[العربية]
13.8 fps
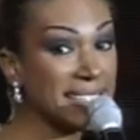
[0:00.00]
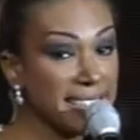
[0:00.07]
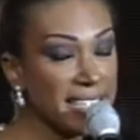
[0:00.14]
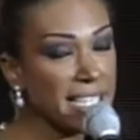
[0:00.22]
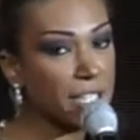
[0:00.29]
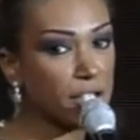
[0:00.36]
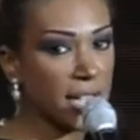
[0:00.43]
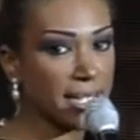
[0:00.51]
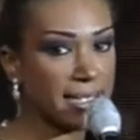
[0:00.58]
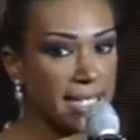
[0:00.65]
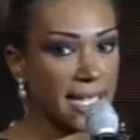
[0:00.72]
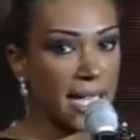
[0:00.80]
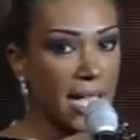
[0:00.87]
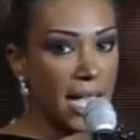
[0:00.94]
كثير
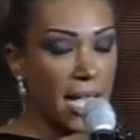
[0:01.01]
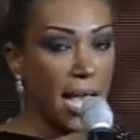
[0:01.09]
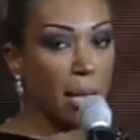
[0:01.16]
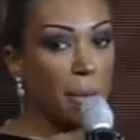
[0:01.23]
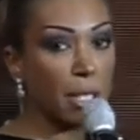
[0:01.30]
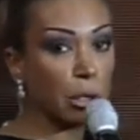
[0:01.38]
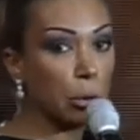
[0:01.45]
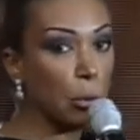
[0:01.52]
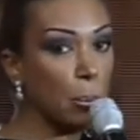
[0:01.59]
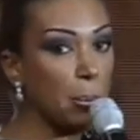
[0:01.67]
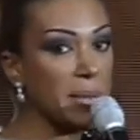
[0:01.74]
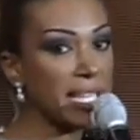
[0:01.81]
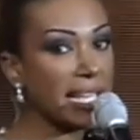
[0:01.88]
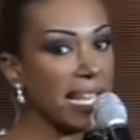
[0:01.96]
جدي المطلوب
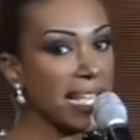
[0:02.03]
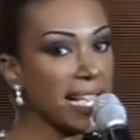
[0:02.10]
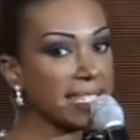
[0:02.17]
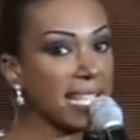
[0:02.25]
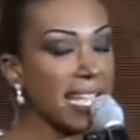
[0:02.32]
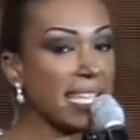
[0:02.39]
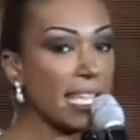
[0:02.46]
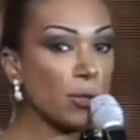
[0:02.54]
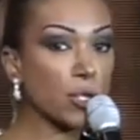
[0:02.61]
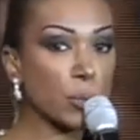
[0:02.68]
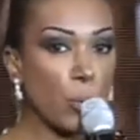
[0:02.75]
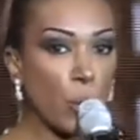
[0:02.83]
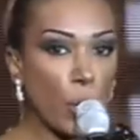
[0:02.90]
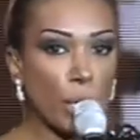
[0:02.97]
من الليحتين
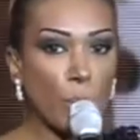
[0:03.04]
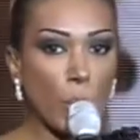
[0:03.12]
الاسبوع